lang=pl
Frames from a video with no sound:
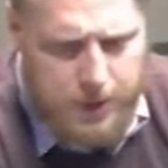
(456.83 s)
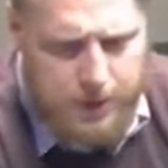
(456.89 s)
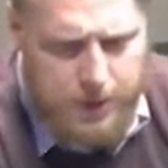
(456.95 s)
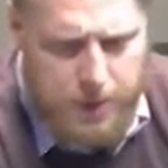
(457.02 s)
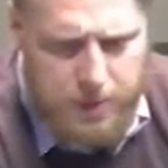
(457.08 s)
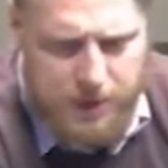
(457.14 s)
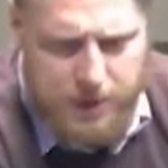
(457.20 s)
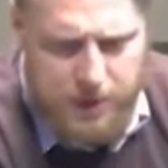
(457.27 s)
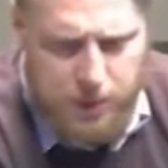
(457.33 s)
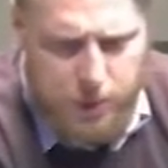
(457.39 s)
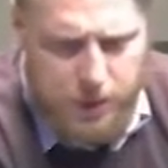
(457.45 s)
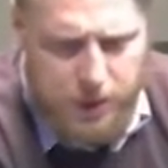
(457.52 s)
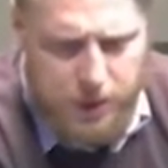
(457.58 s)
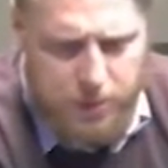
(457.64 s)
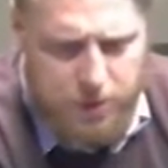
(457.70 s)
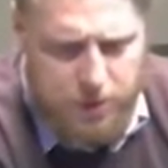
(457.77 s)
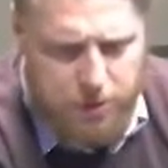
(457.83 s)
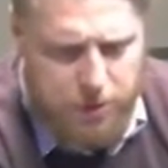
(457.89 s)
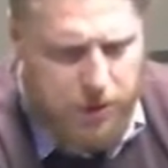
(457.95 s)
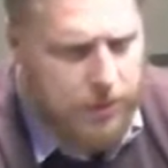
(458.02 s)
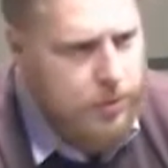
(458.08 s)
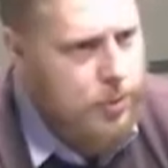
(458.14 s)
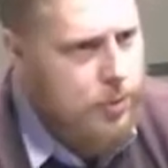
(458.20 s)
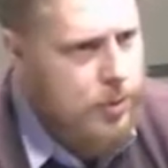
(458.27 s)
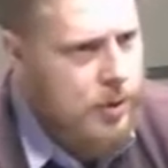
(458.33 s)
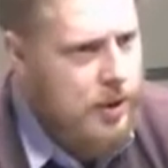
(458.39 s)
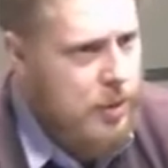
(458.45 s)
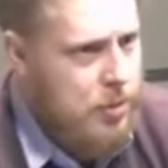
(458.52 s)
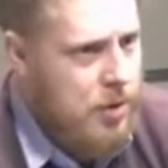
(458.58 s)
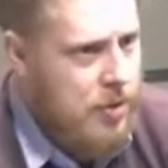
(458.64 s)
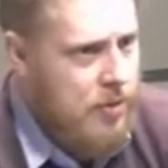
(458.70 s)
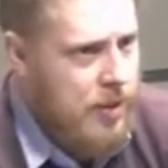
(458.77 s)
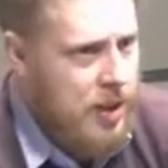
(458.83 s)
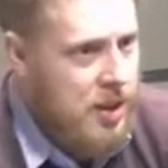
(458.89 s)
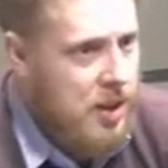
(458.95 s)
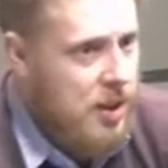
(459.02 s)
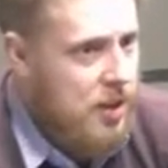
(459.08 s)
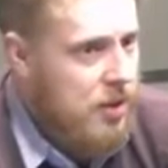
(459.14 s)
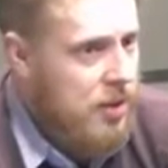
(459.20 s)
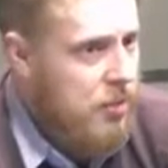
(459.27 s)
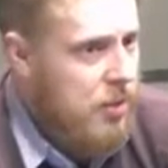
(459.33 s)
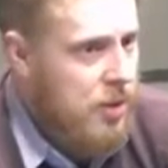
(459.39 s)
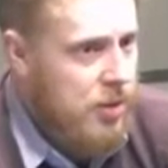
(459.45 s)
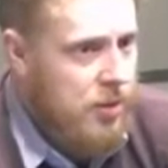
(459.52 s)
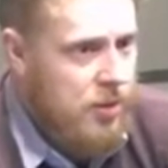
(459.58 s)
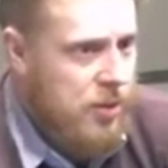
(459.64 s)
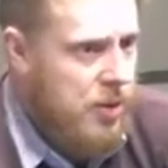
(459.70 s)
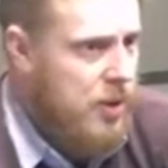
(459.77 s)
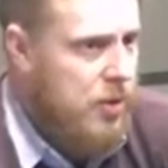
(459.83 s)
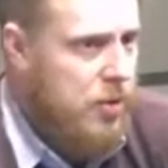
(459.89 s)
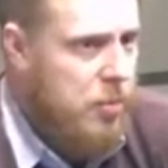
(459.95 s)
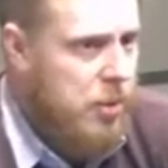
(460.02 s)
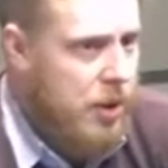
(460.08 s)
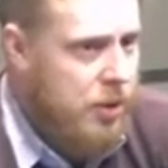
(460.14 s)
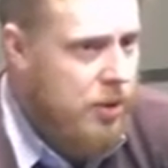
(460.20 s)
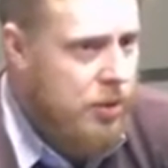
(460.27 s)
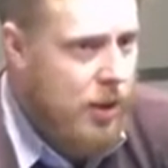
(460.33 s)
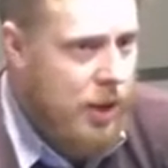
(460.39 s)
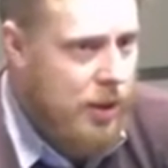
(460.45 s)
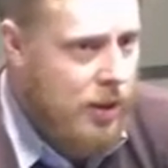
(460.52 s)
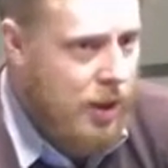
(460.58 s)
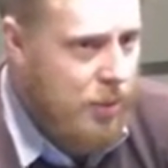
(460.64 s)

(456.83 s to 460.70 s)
temat zakłady chemiczne, w których nieprzerwanie chyba od 25 lat